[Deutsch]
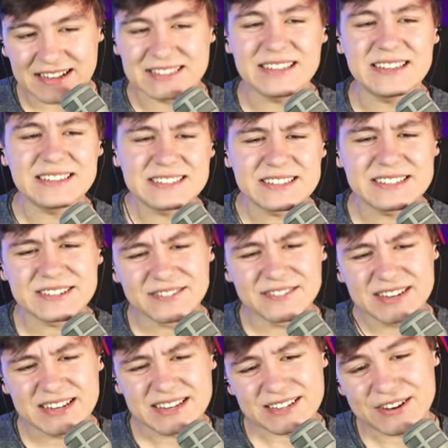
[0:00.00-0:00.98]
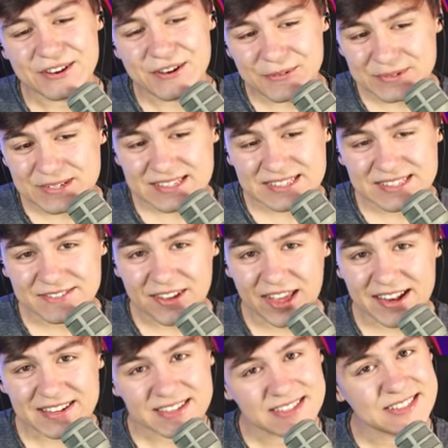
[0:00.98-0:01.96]
Sie ist nicht unbedingt die hübscheste
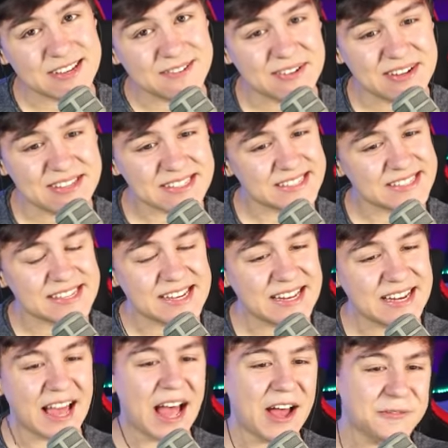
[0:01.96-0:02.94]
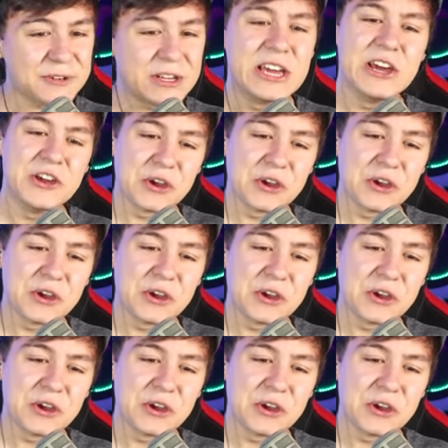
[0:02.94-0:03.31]
Welt, die ich jemals gesehen habe.